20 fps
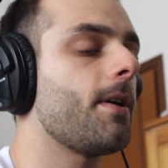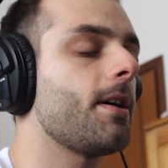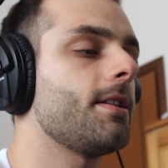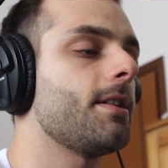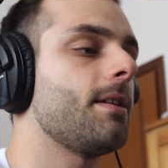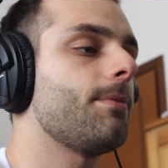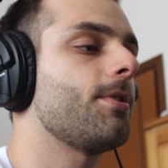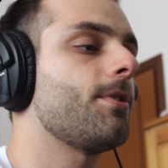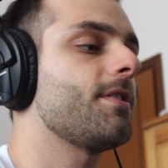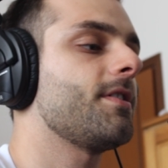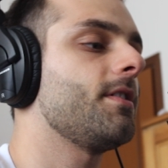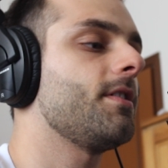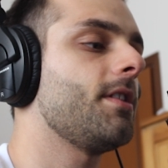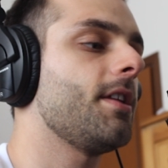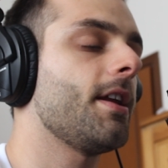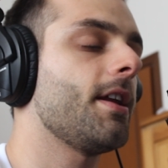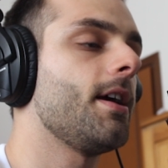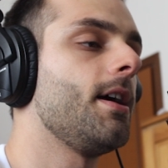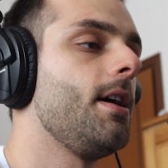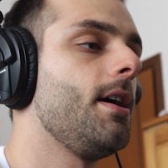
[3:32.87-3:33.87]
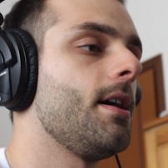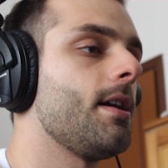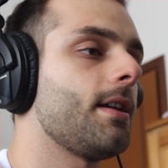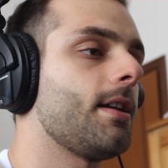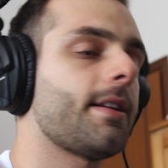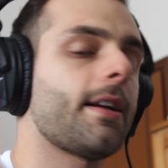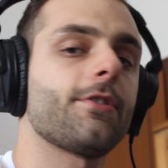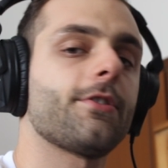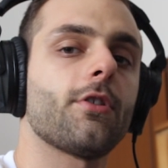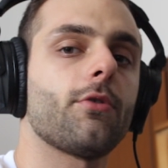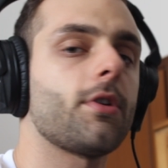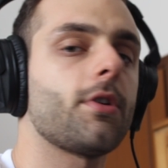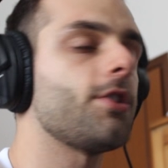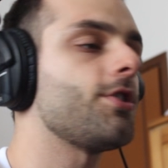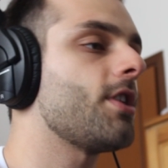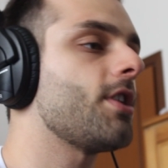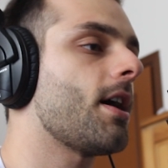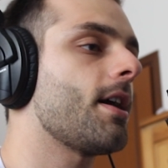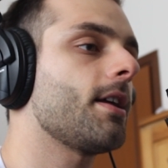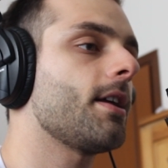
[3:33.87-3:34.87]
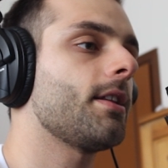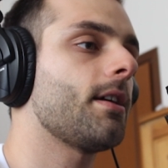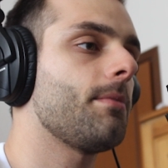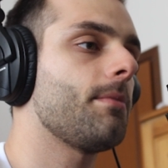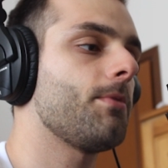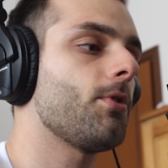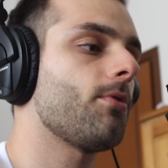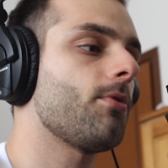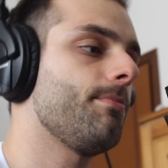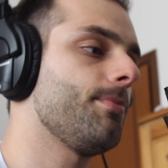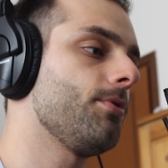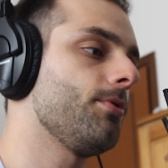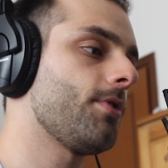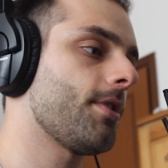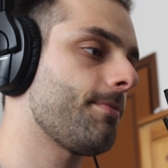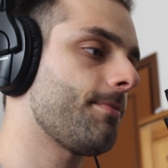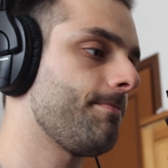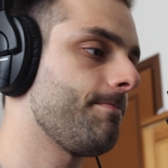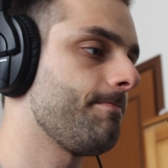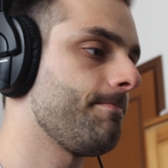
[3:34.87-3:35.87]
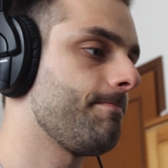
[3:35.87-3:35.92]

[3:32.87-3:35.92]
poi andiamo a risentire la traccia originaria dal mio computer.